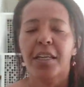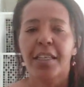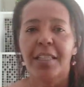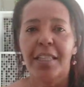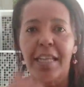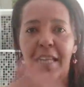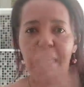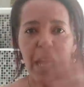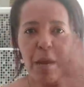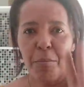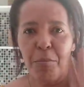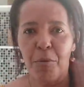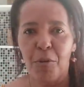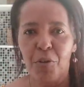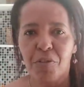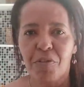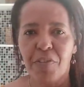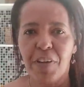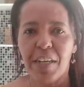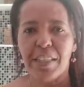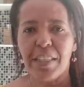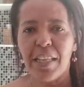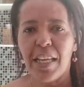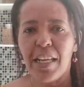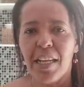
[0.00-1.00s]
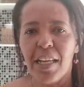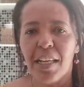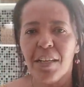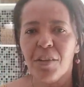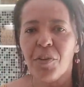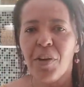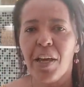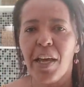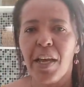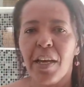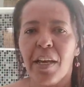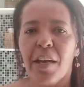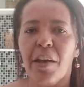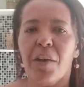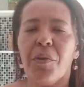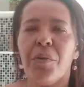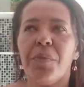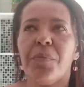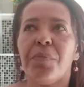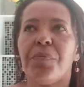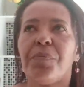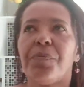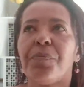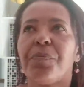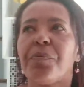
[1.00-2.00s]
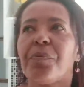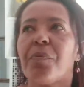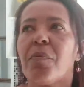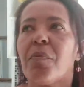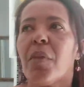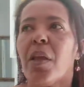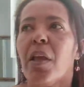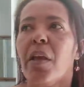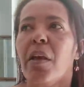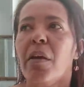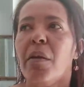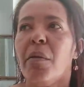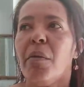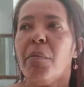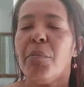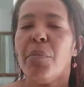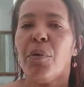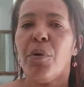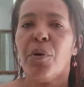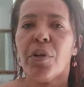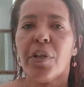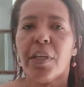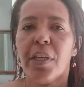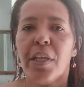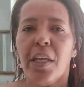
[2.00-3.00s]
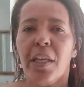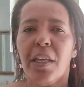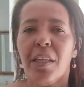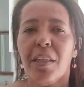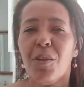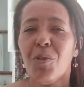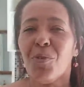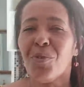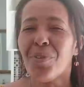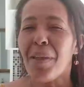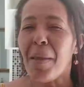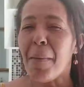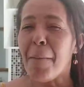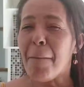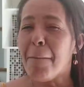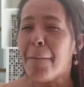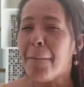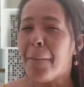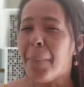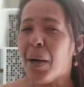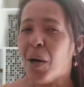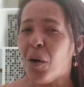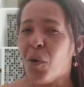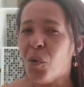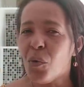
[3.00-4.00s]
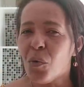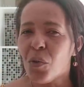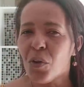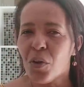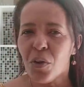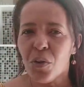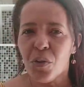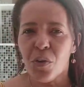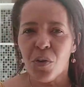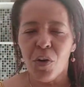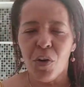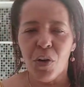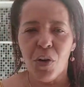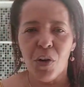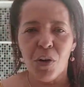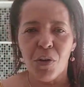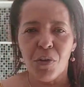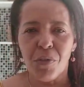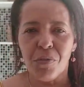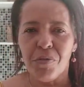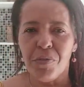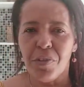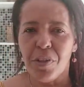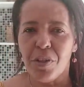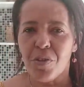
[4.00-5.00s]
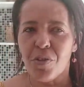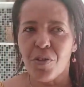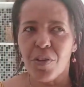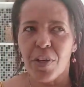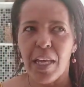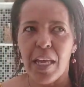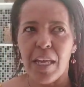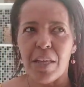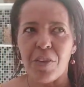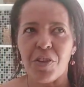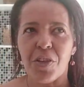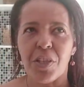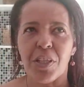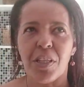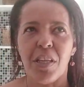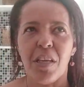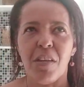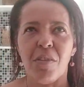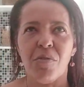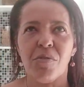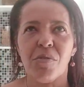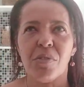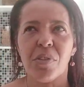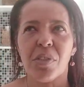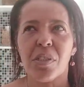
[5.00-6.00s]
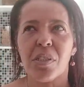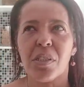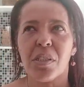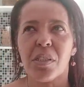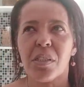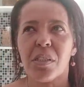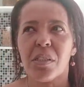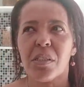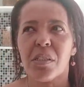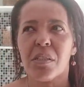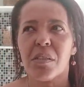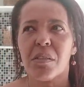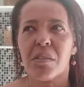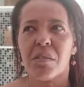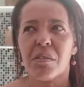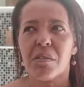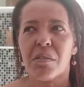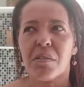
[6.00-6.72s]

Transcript: Daqui a pouco vai estar tá lá no canal. Porque tem um tempão que eu não coloco vídeo lá, acho que tem uns...